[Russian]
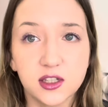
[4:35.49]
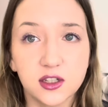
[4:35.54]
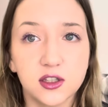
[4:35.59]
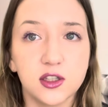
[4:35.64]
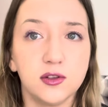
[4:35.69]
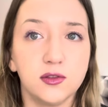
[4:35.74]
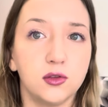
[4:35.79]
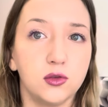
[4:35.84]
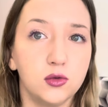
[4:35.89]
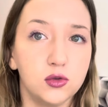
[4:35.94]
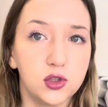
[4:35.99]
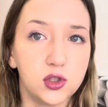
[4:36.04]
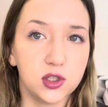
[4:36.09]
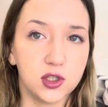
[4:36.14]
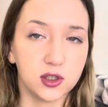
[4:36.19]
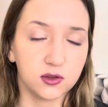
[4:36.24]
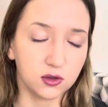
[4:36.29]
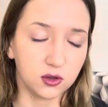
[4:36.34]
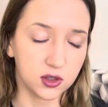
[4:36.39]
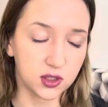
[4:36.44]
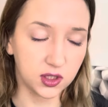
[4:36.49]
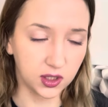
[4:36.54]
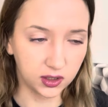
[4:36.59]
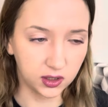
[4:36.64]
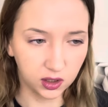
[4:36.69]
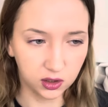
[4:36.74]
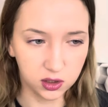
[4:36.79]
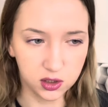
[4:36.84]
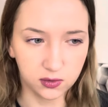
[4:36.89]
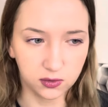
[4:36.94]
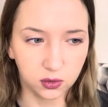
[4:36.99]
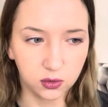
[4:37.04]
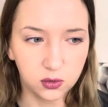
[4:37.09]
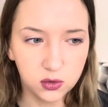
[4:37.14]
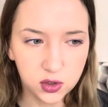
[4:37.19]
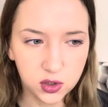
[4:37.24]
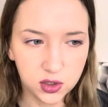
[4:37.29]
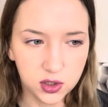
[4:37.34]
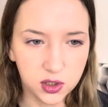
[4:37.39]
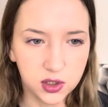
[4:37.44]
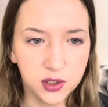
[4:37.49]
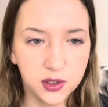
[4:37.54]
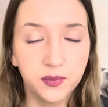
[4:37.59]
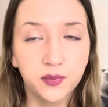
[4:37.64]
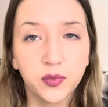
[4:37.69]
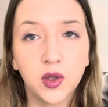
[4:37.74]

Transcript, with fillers: где вы учитесь, в той стране, где вы учитесь.